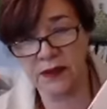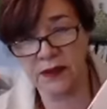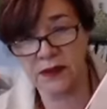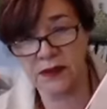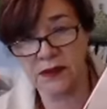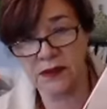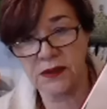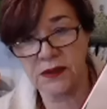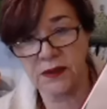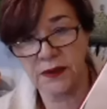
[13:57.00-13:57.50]
de
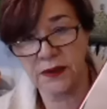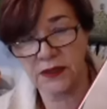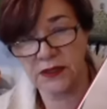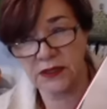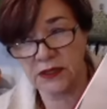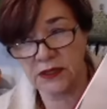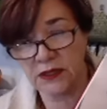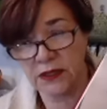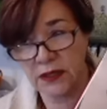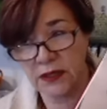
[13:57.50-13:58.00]

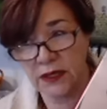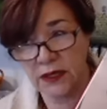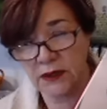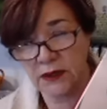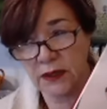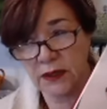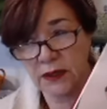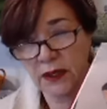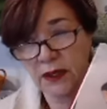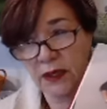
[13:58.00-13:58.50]
CBD, el
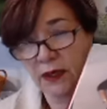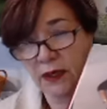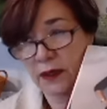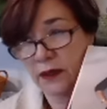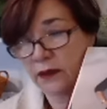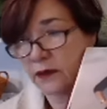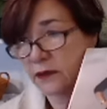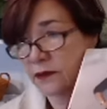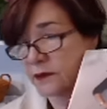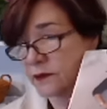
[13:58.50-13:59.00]

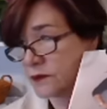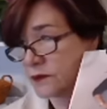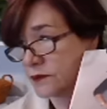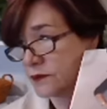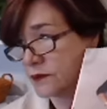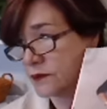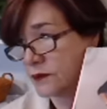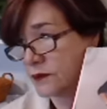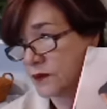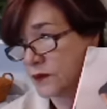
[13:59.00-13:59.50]
de
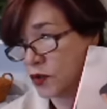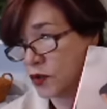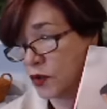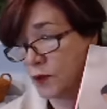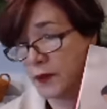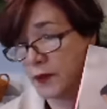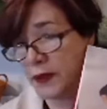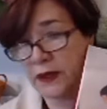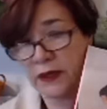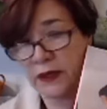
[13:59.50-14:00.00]

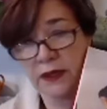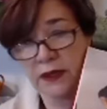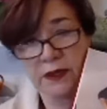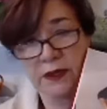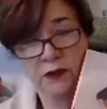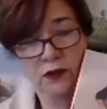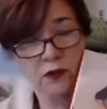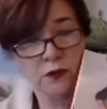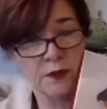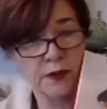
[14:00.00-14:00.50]

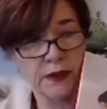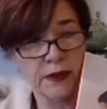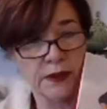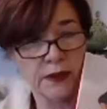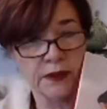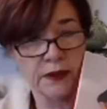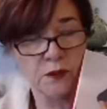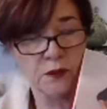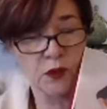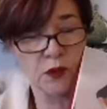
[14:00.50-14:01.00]
2.500
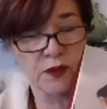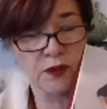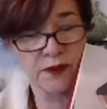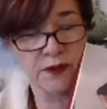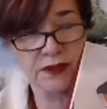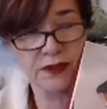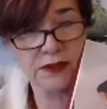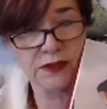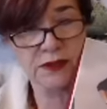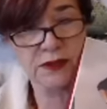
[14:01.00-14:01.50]
miligramos, que
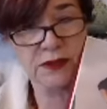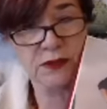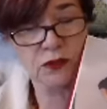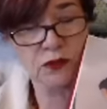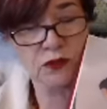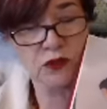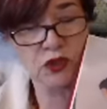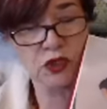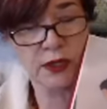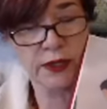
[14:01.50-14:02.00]
vale
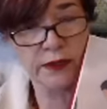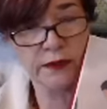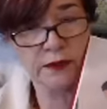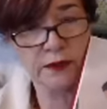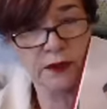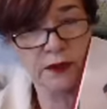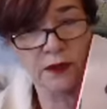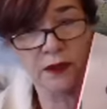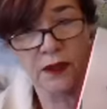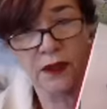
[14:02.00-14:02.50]

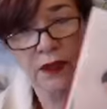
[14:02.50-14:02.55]
180.